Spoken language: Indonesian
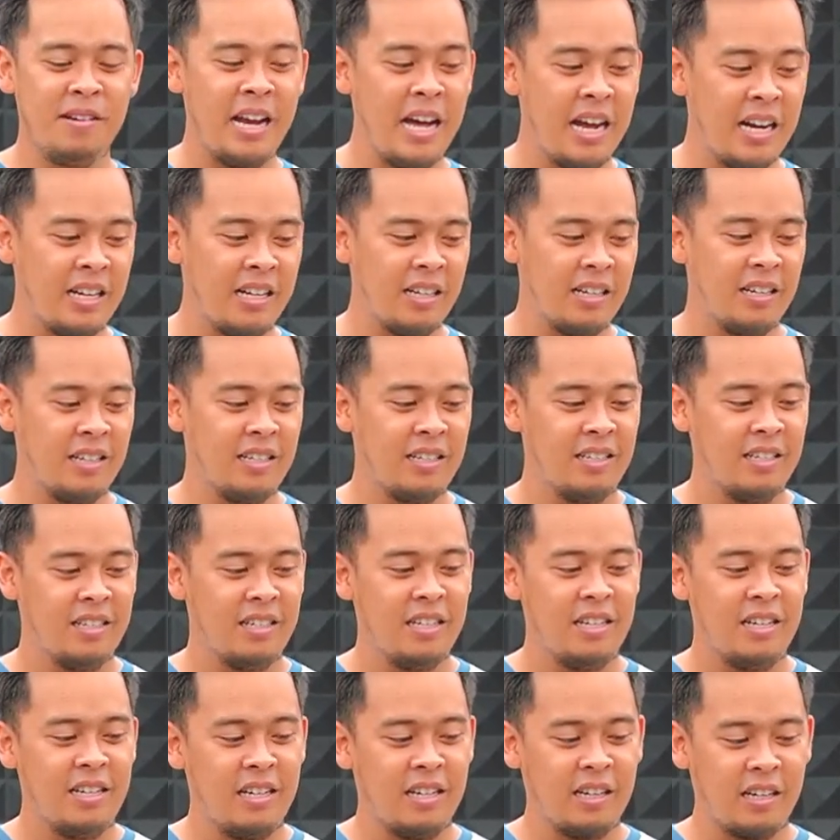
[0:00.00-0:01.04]
dan
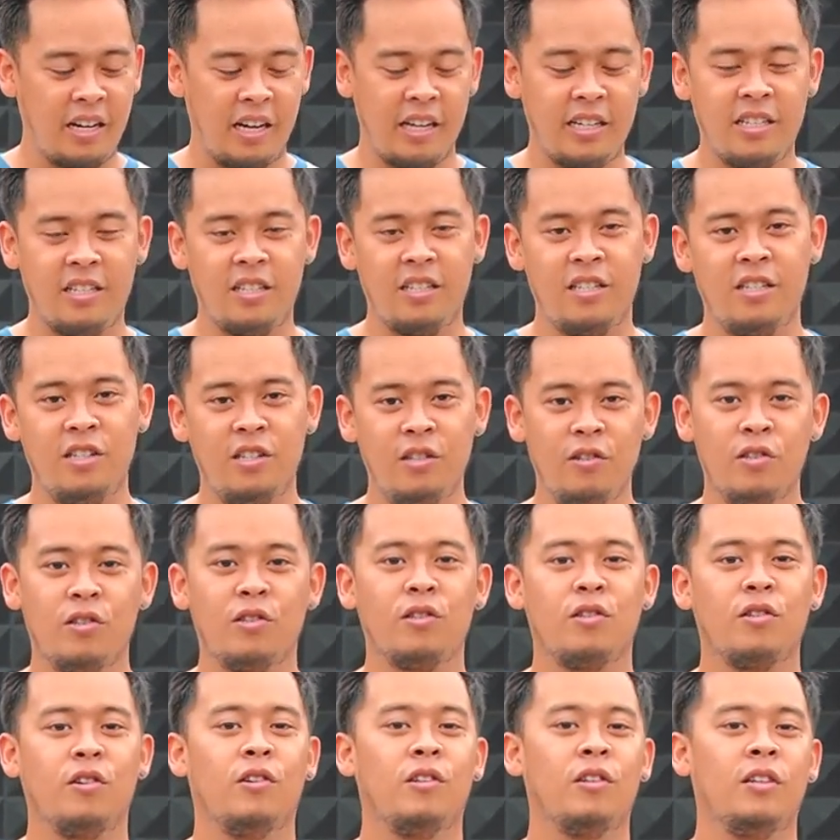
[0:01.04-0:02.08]
race
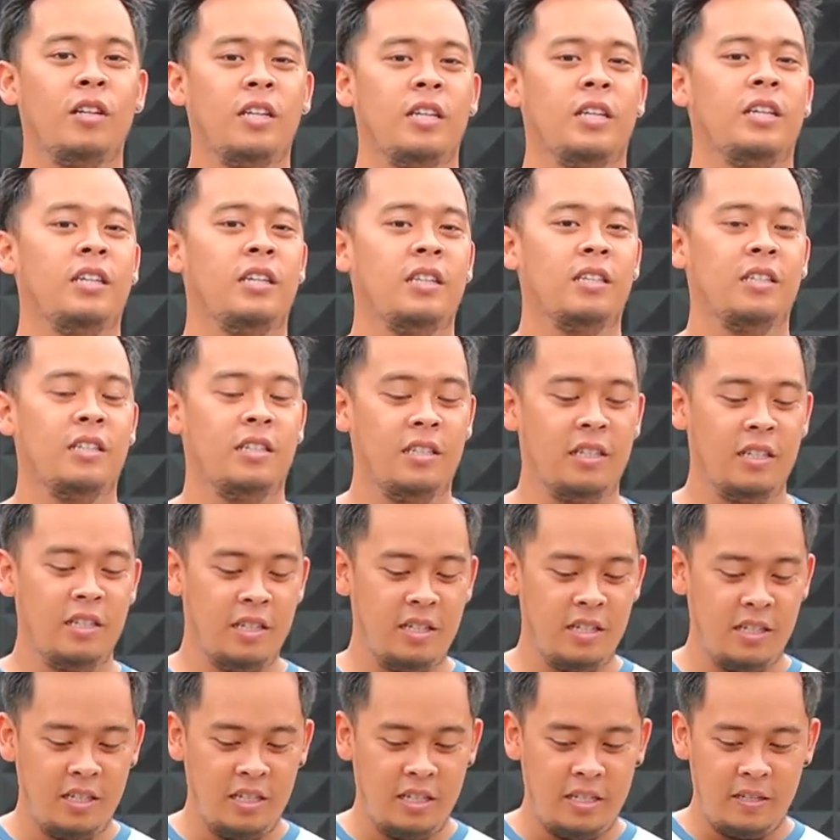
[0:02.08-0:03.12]
use only
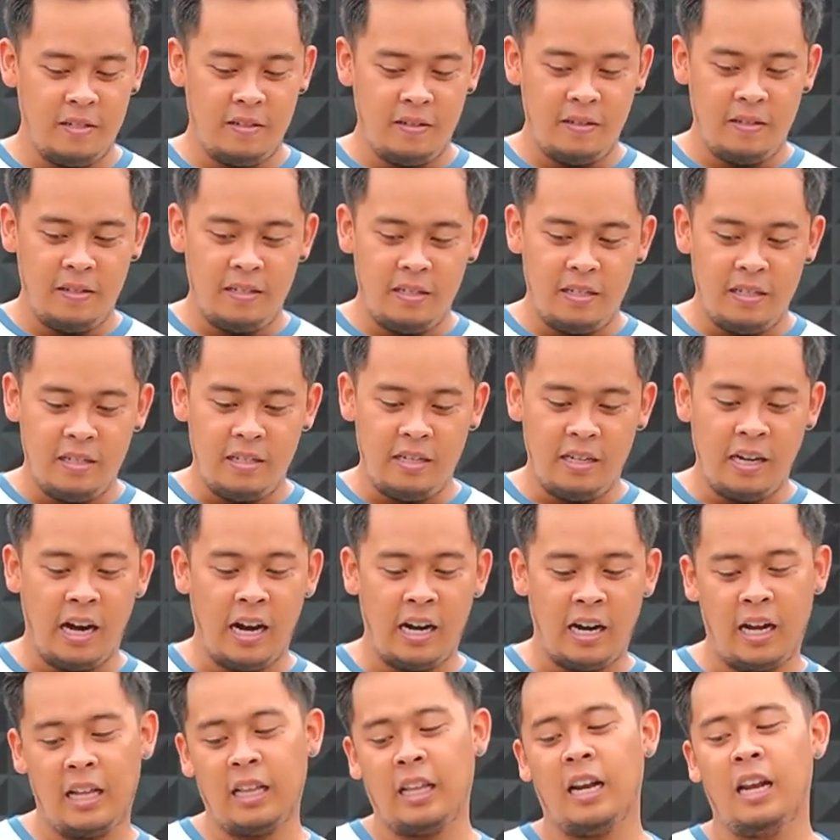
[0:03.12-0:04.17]

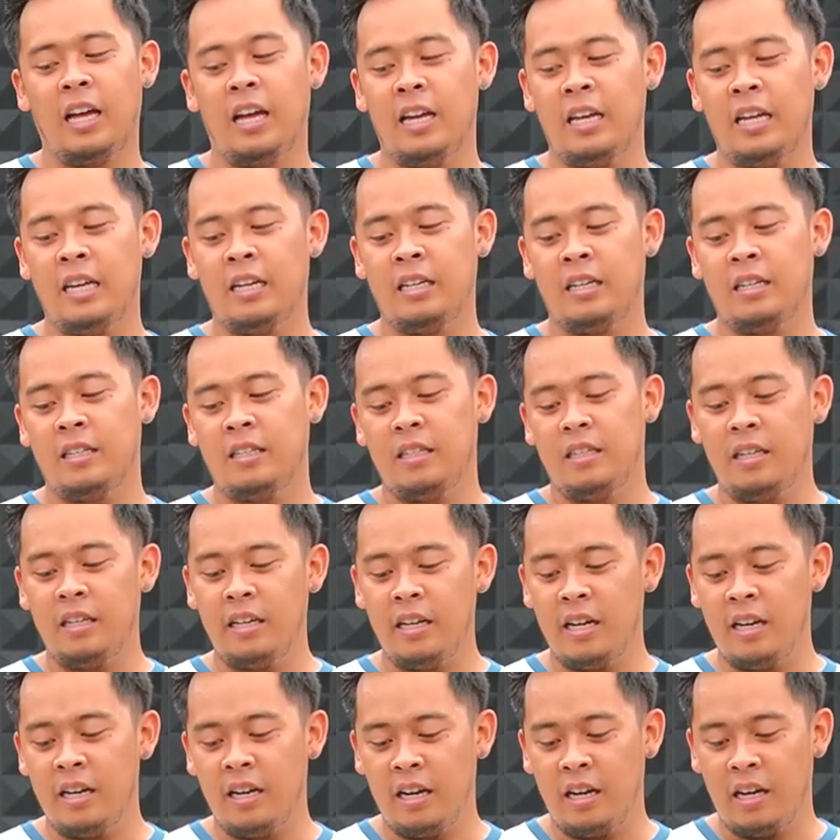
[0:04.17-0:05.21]
dengan kata lain
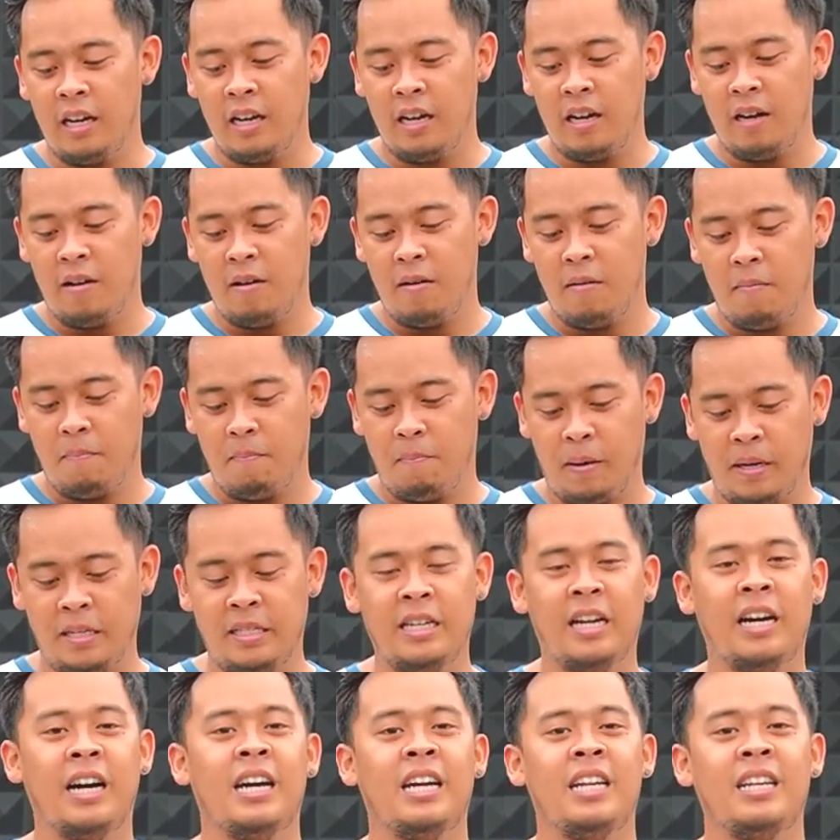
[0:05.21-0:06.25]
ini adalah
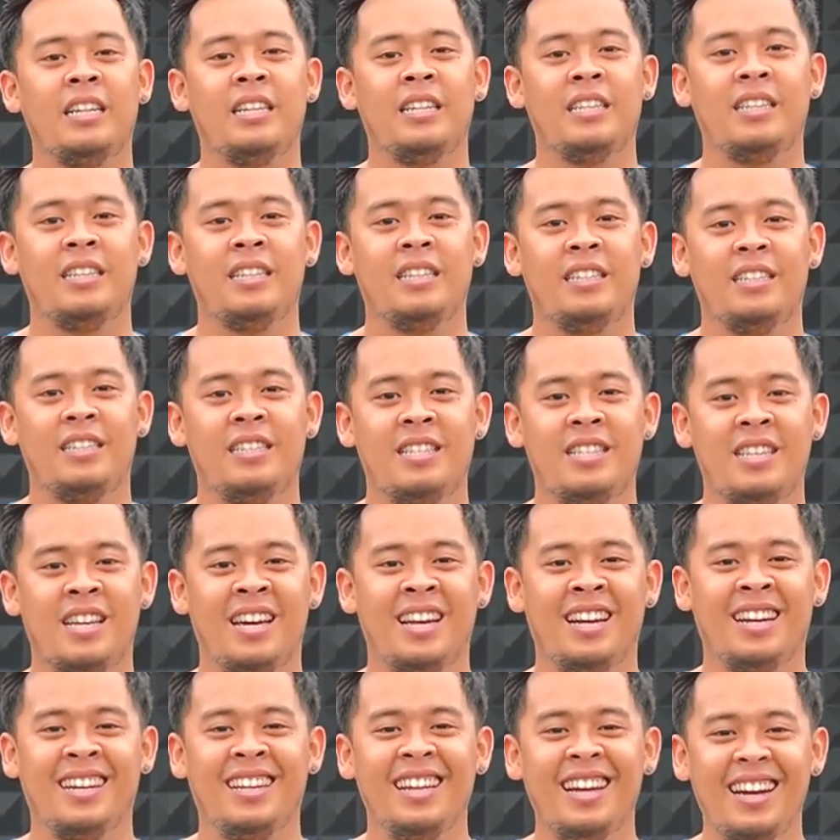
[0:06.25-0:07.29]
pajangan
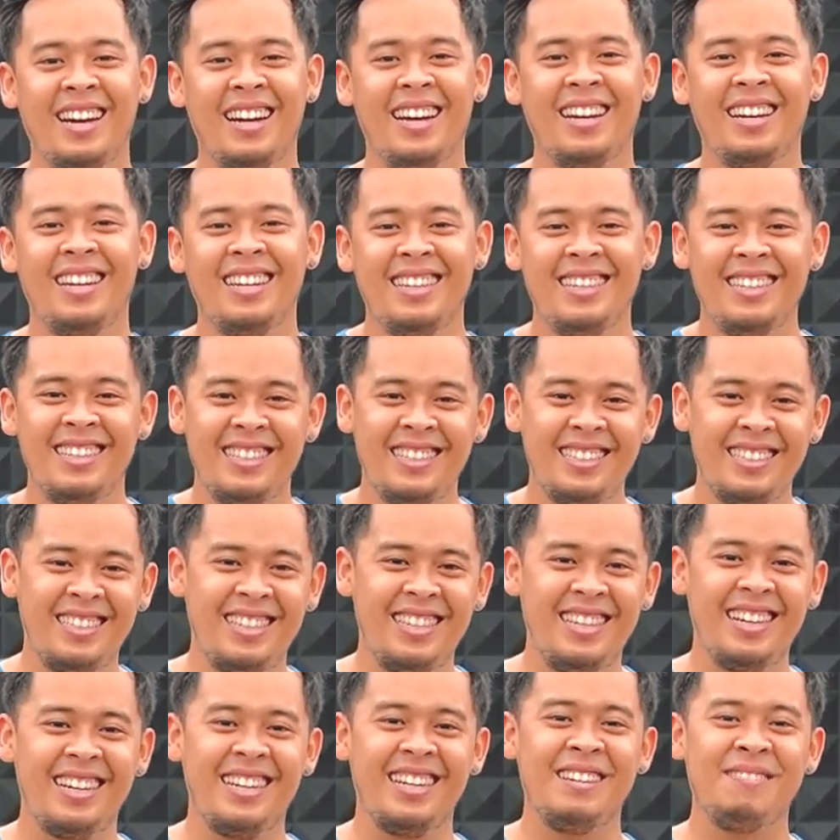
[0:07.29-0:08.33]
seharga
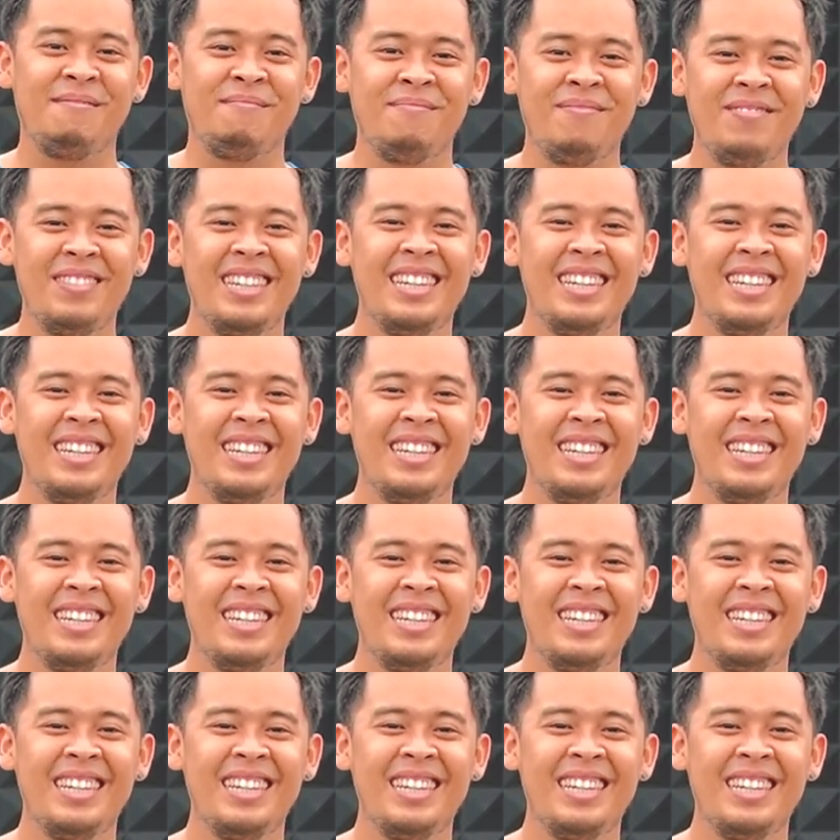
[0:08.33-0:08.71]
3M